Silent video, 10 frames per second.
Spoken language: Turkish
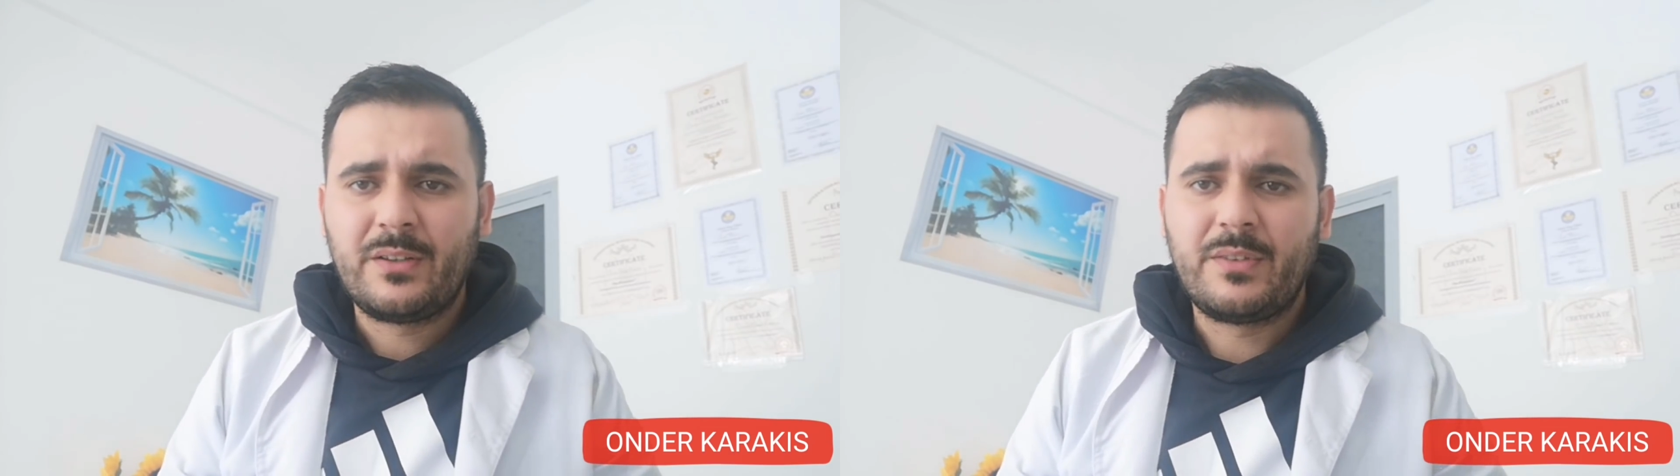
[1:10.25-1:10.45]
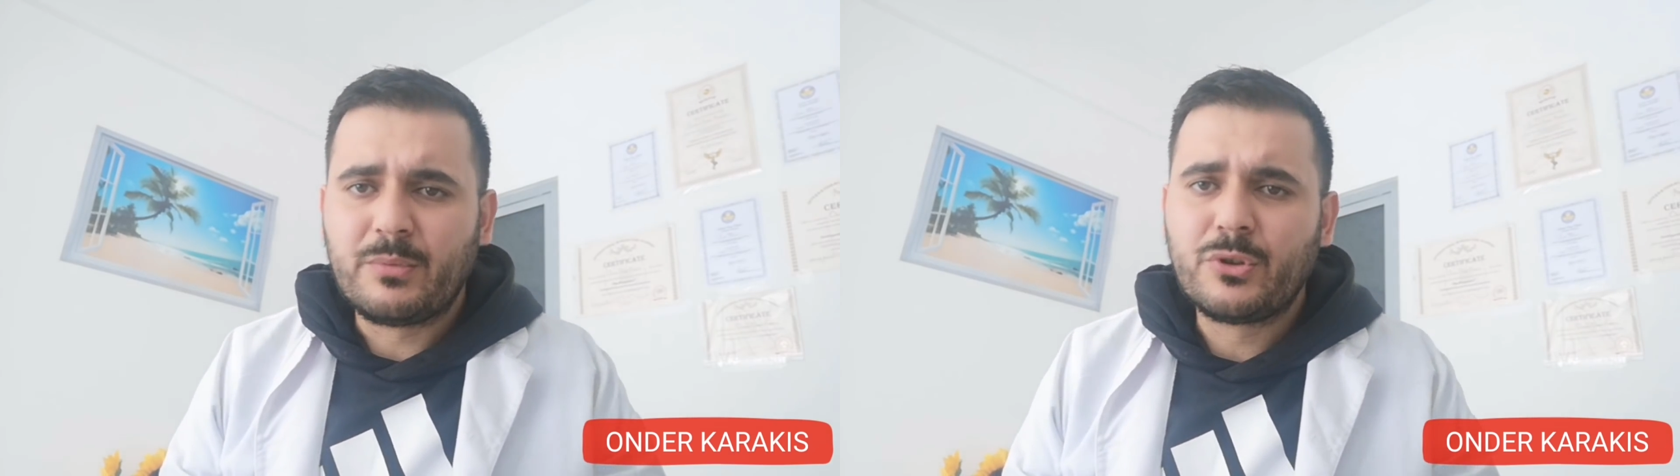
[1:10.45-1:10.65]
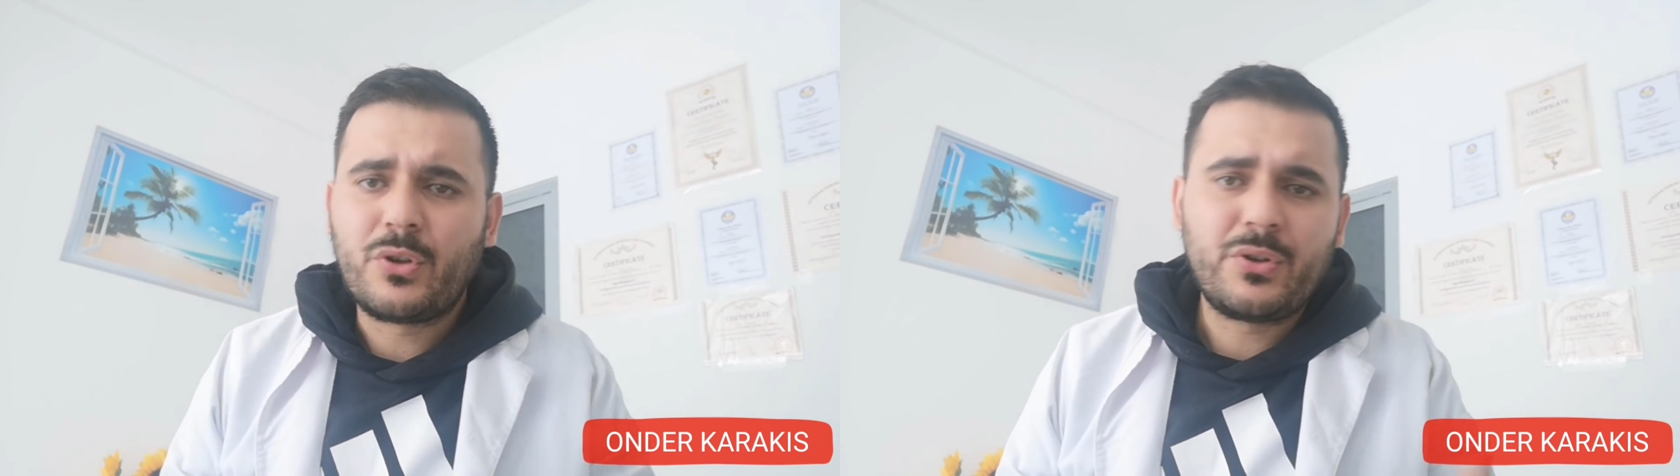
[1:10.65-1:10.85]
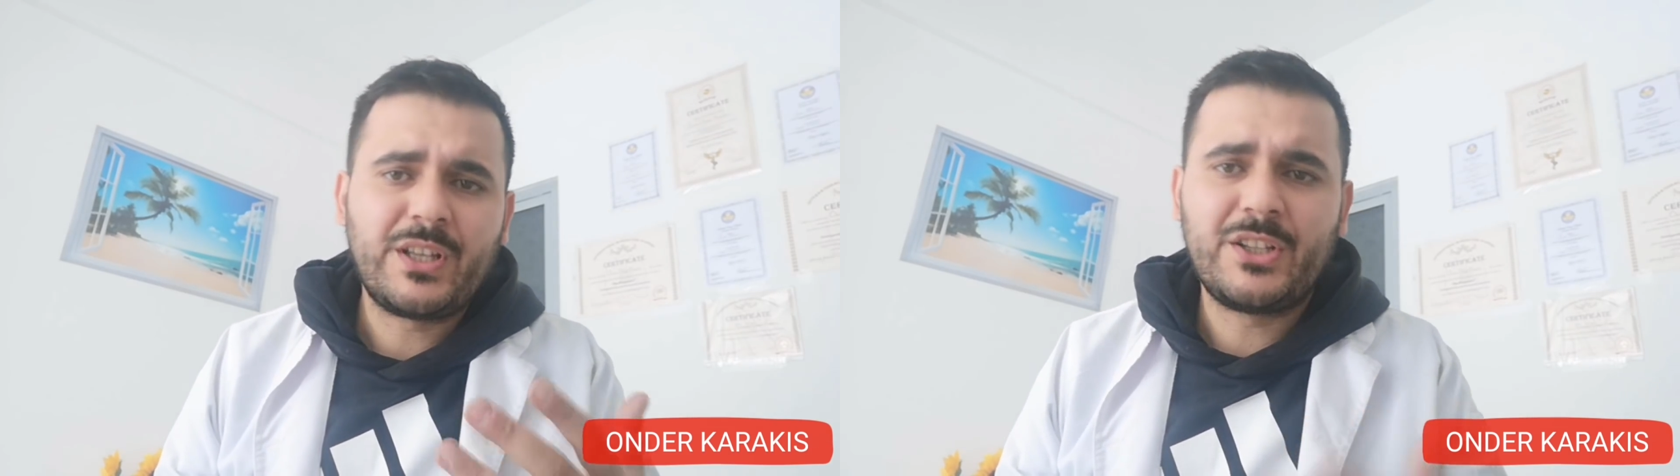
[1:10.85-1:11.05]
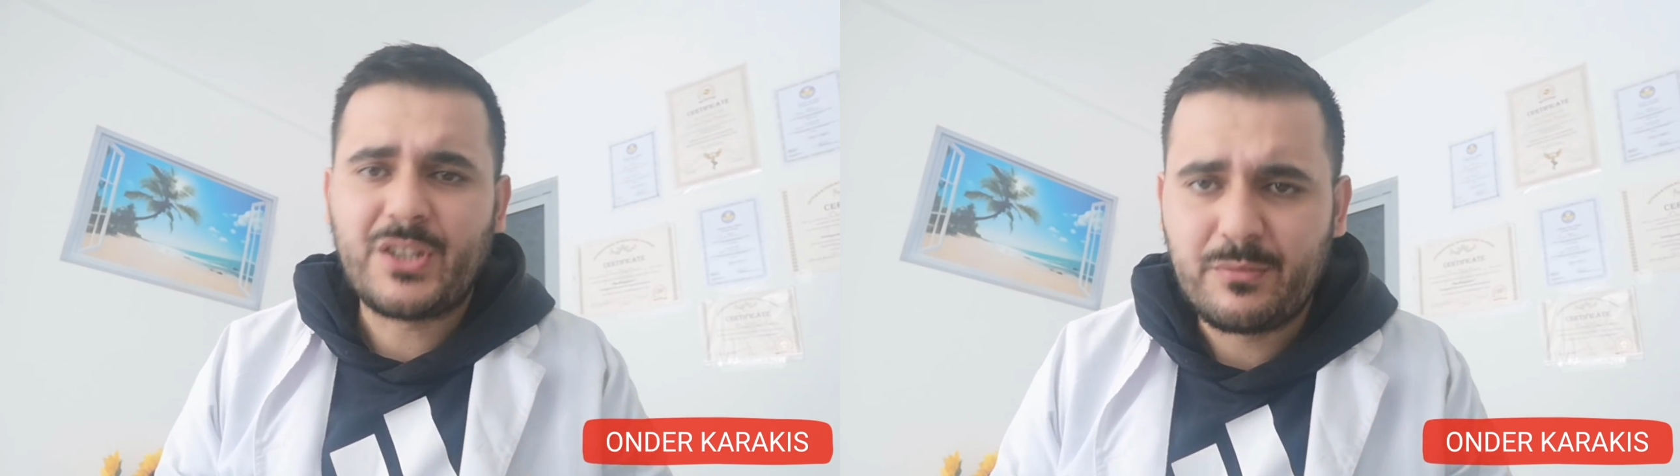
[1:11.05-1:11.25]
ve bunun
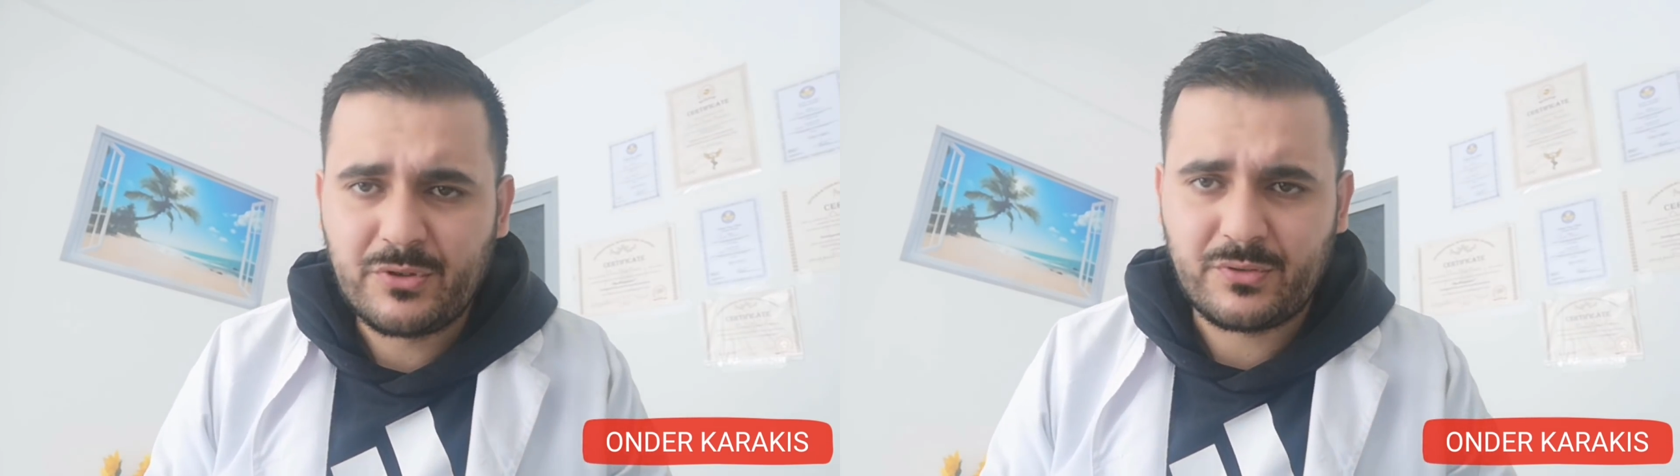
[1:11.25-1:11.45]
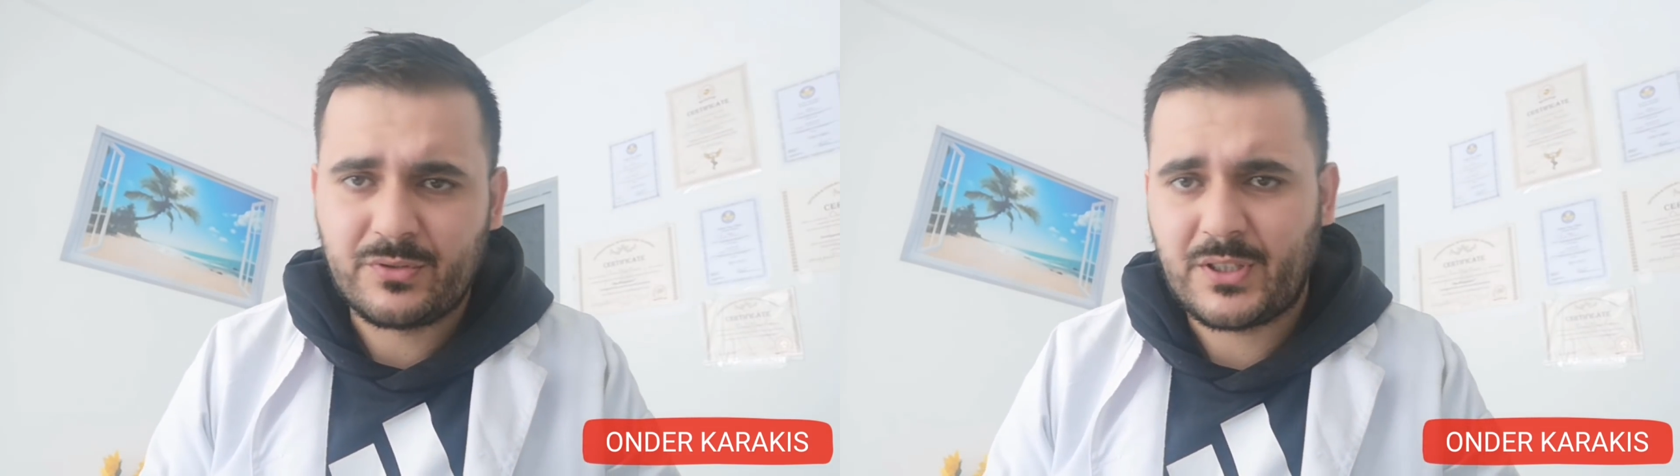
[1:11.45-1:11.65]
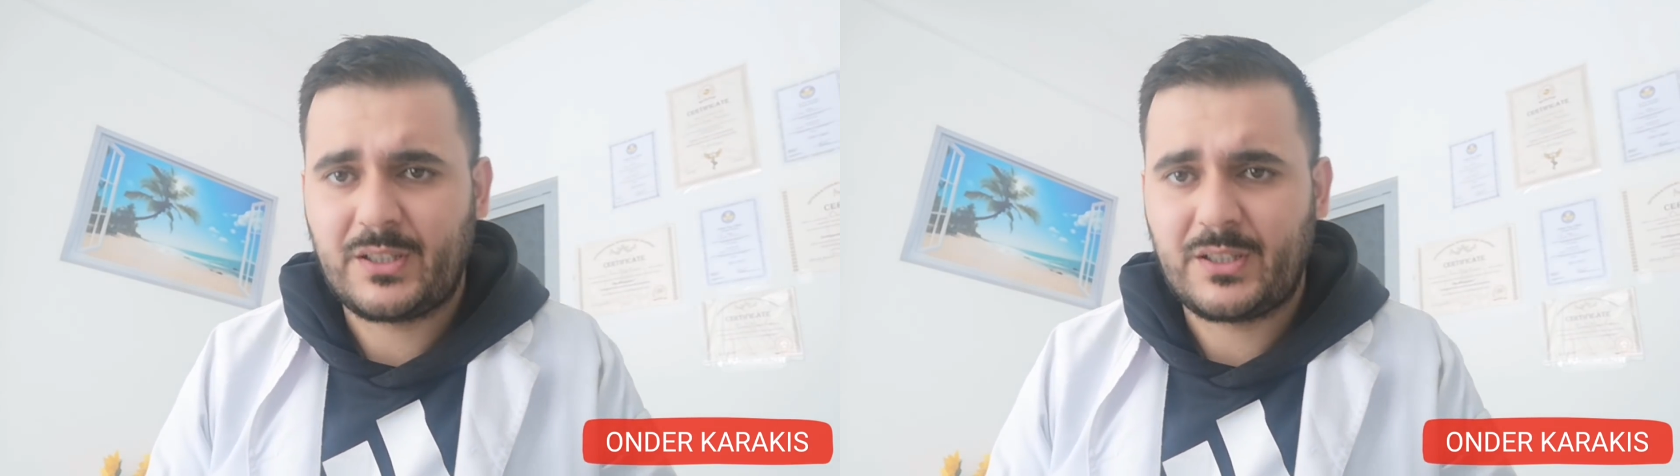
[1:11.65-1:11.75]
önüne geçemiyorsunuz